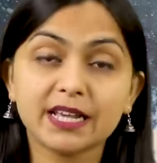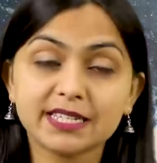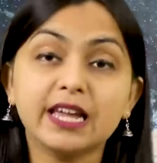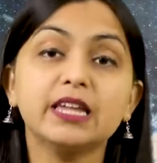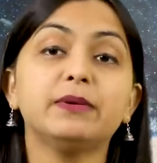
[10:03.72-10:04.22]

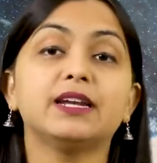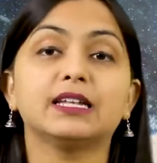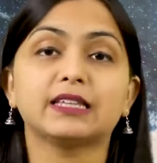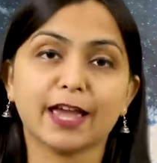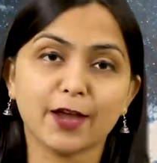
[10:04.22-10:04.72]
पैसा ही
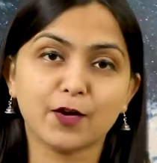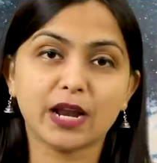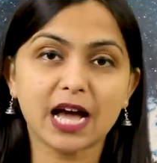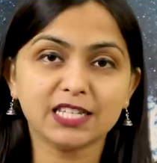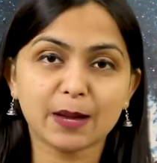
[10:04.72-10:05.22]
बनाता है
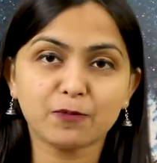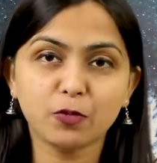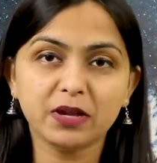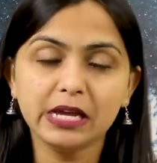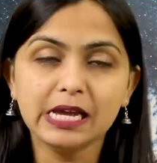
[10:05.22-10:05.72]
और आज
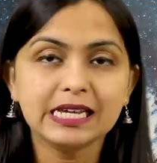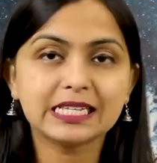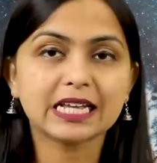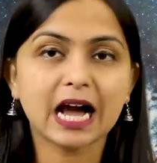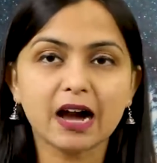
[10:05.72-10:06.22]
आपको भी
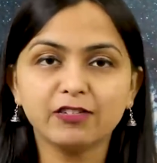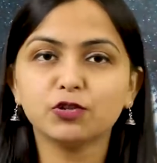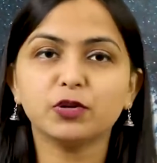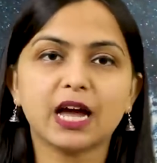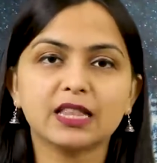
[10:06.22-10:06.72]
इस
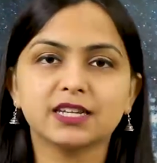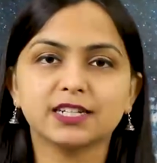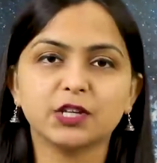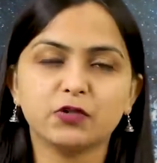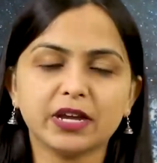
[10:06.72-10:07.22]
कहावत को याद
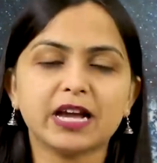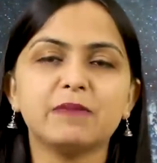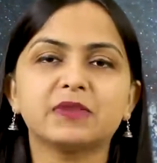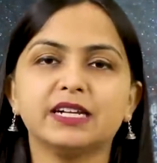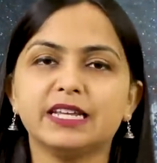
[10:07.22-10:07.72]
करते हुए
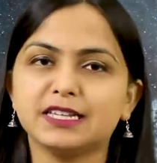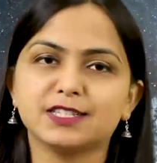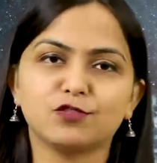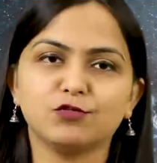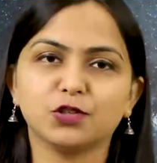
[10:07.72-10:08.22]
काम करने की
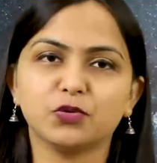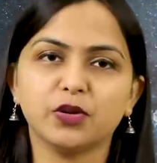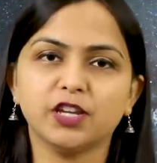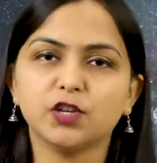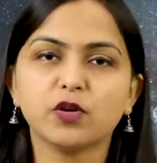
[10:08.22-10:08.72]
ज़रूरत
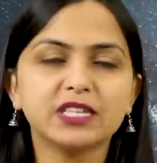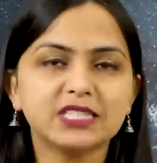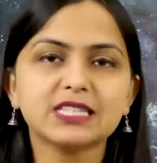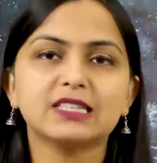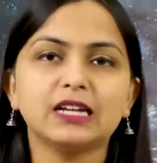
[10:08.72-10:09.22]
होगी क्योंकि
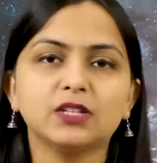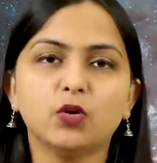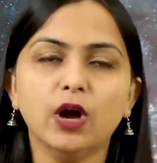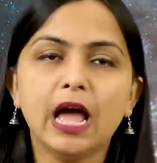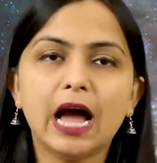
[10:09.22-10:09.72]
जिस धन
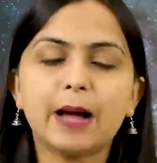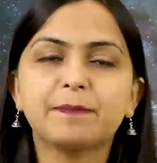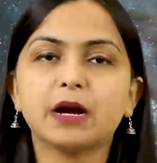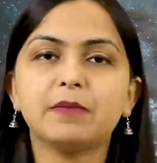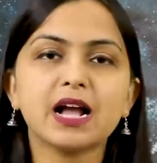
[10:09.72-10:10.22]
को
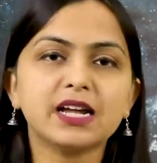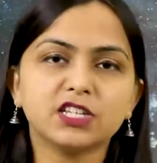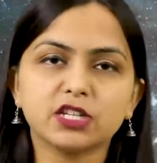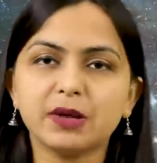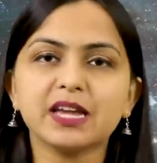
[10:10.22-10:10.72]
आप कमा
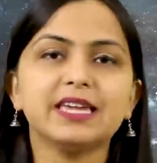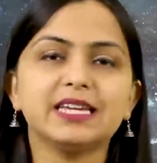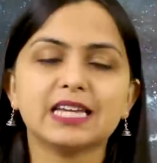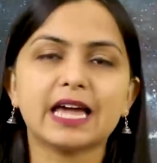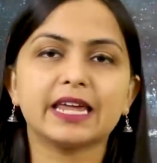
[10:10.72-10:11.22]
कर जमा
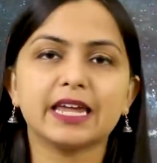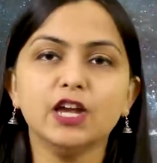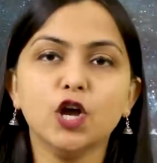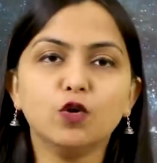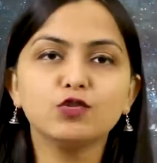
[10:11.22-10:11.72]
किए जा रहे
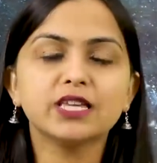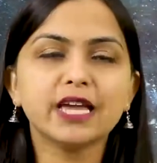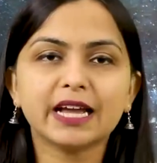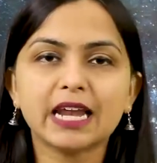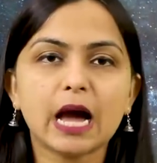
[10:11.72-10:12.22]
हैं
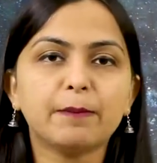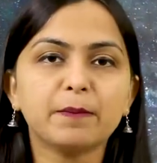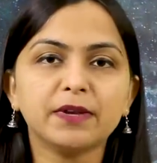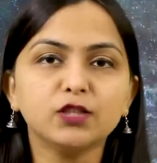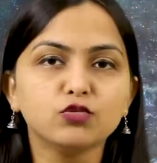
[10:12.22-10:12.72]
उसे अगर आप
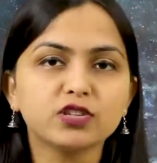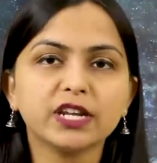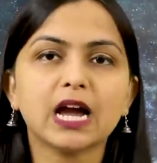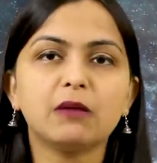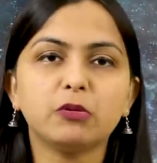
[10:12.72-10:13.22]
अपने
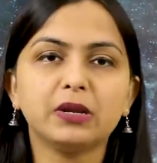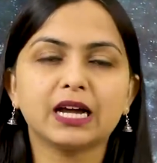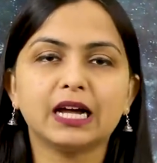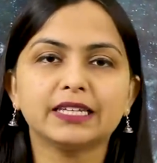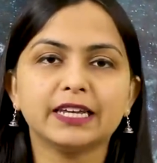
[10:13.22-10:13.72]
दूसरे कामों में
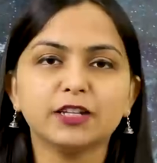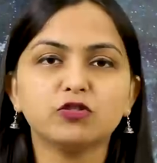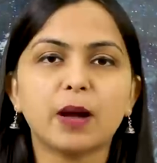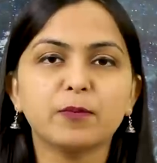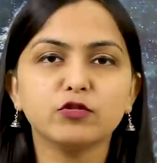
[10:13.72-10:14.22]
लगाते हैं
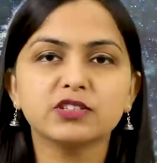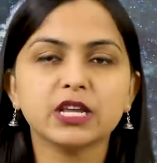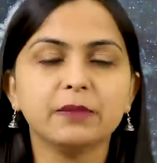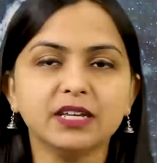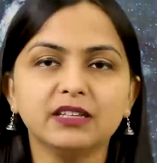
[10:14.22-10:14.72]
तो आपको
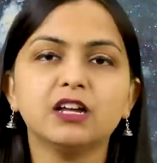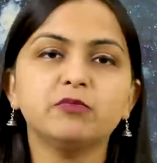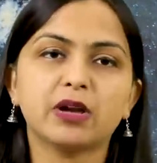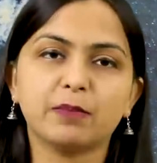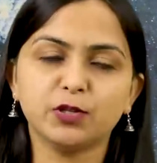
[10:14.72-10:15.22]
उससे भी
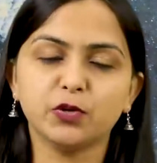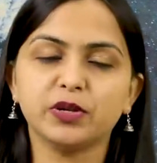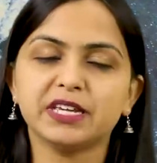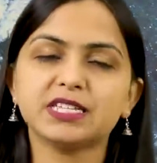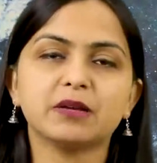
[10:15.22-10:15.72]
धन प्राप्ति
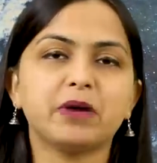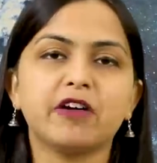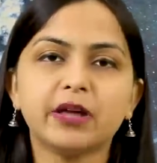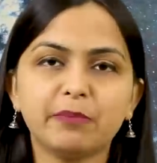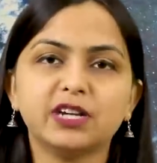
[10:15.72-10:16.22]
होने की
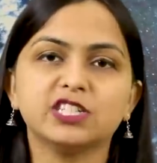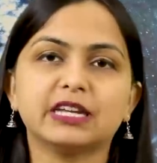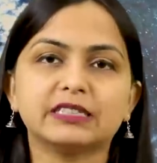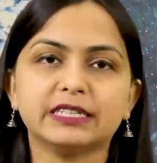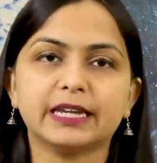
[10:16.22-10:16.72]
संभावना बढ़
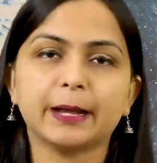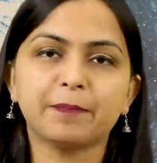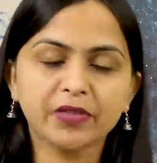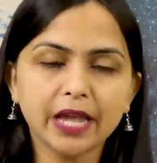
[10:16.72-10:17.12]
जाती है